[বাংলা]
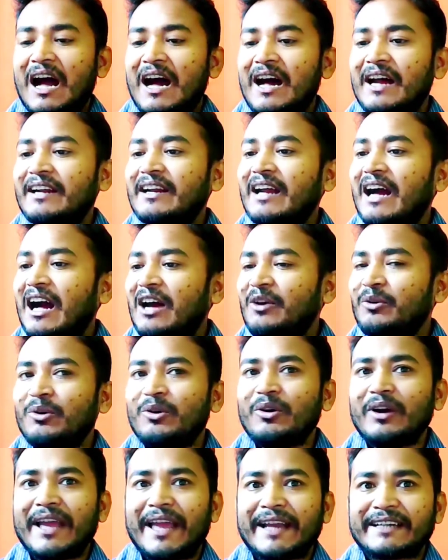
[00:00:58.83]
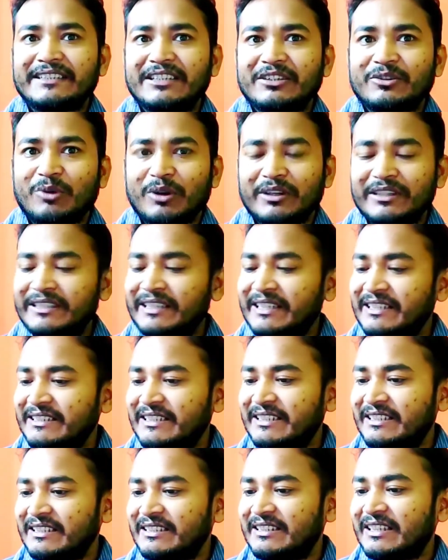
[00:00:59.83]
আর আরও একটি কন্টেন্ট
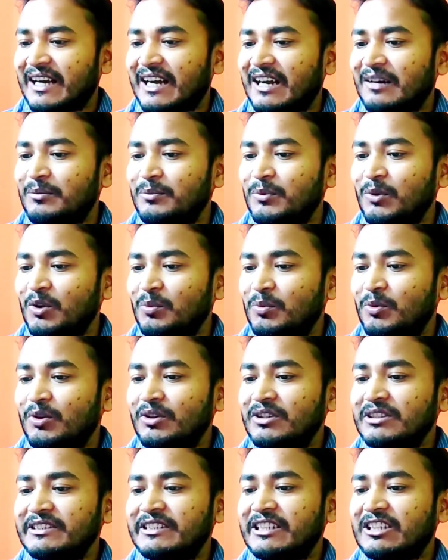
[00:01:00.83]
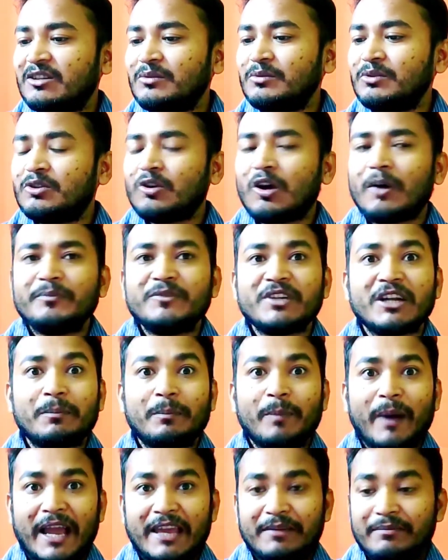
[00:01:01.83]
যেটি দেখা বলবো যেরকম টপ যারা
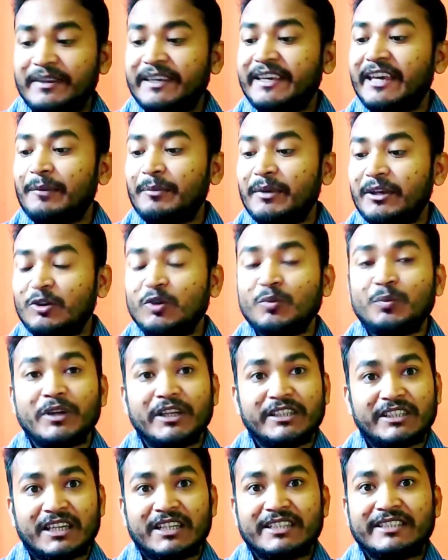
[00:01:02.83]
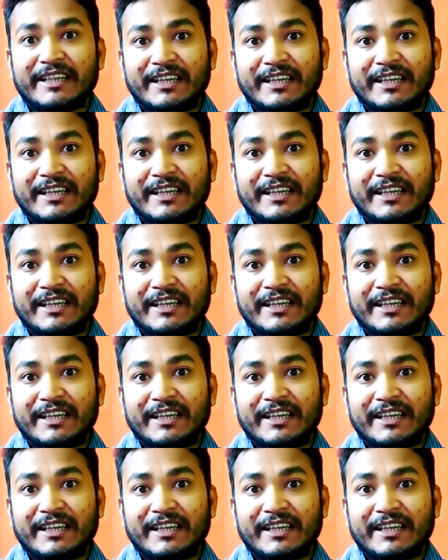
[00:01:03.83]
ফাইভ গেমিং উপরে যারা